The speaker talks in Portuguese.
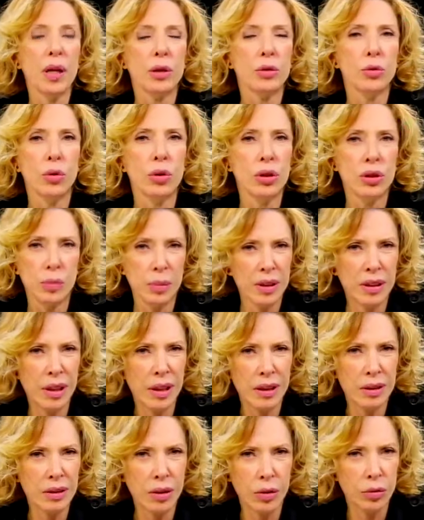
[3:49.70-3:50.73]
perdões,
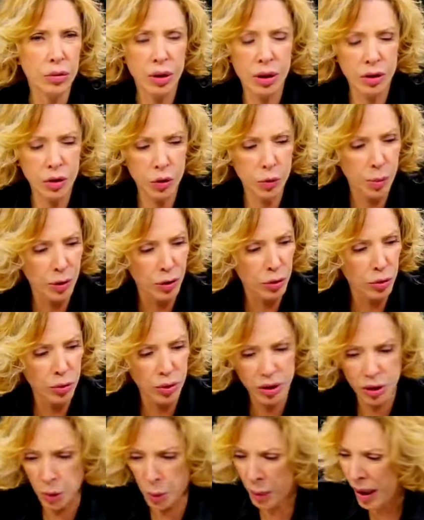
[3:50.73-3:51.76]
mas é que são tantas
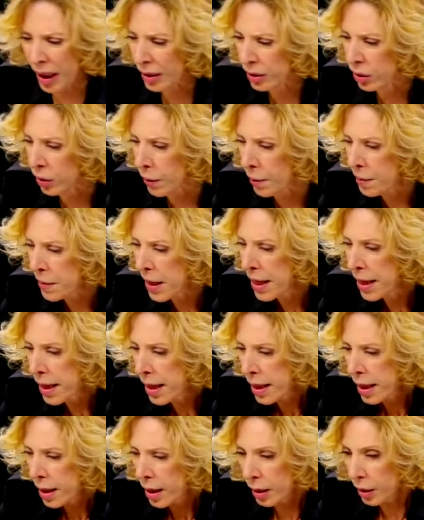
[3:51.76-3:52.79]
pessoas que passam
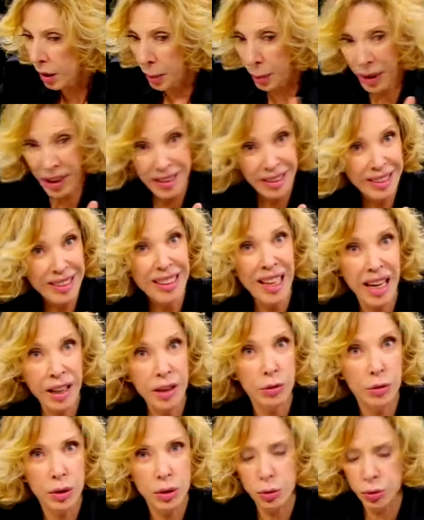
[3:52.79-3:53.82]
que
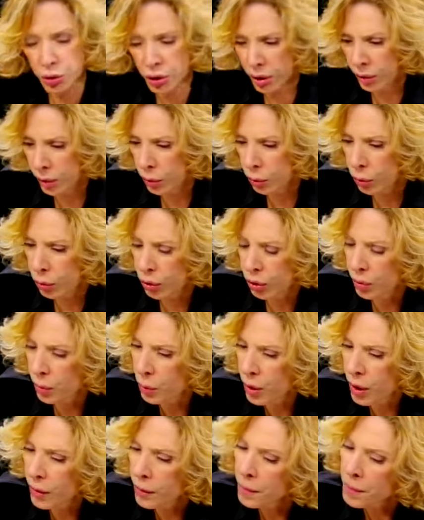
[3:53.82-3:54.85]
passaram, inclusive, no
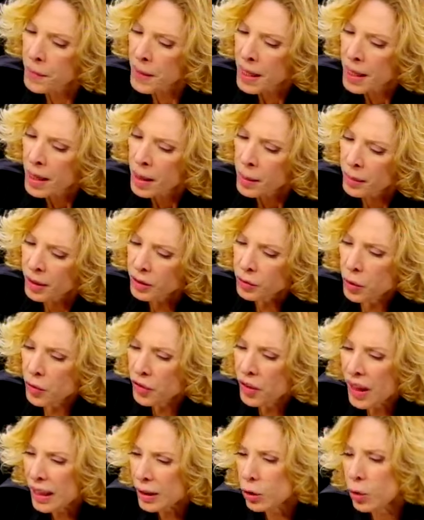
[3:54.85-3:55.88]
último ano, mas
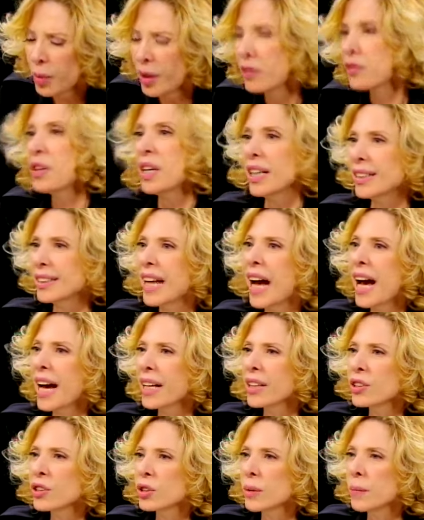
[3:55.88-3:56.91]
foi falar sobre a
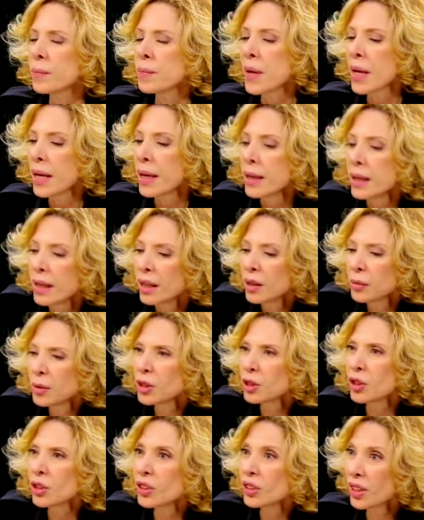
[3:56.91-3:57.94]
verdade. Hum. E ele
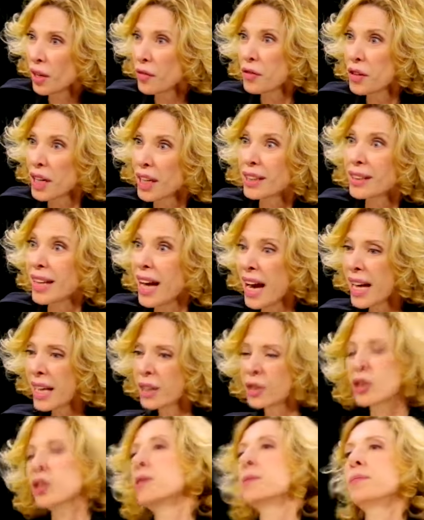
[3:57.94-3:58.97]
me disse que a
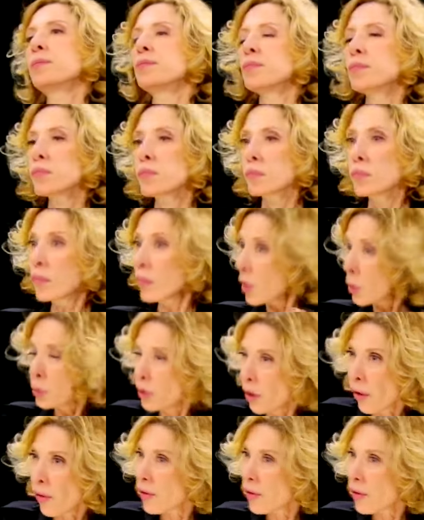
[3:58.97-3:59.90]
verdade não